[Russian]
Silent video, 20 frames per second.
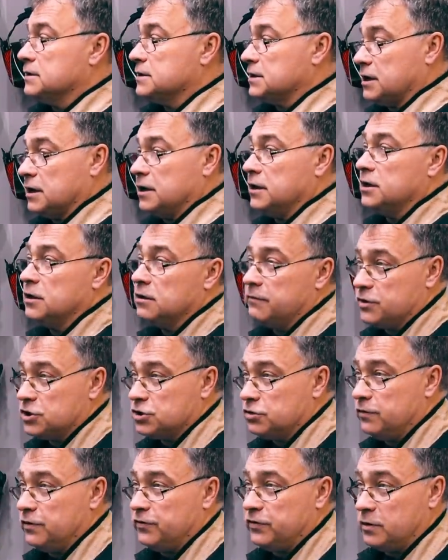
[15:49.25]
сохранения
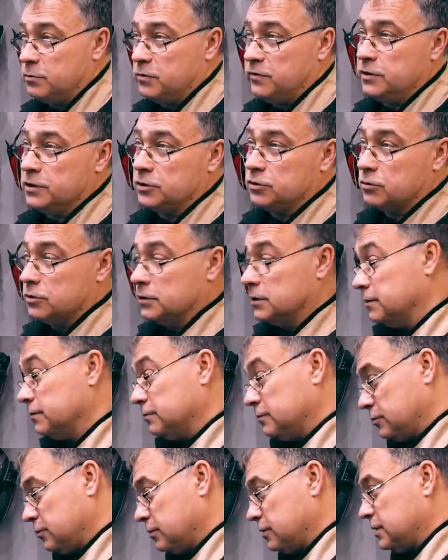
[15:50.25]
вашего вольфрамового электрода.
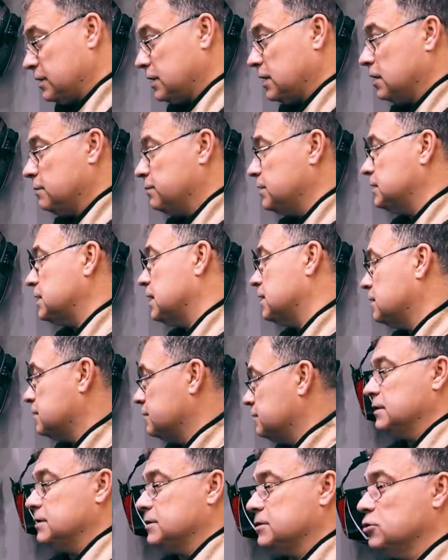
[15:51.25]
Но это как бы так,
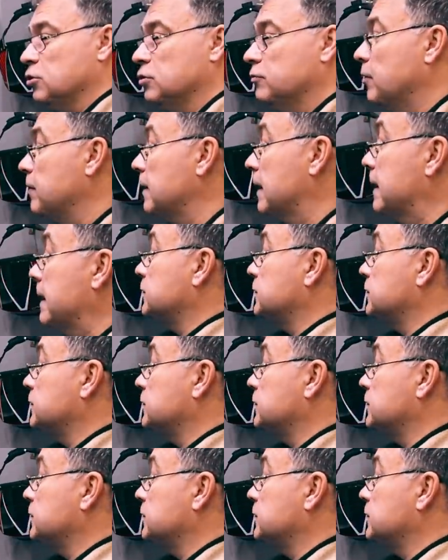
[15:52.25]
к слову.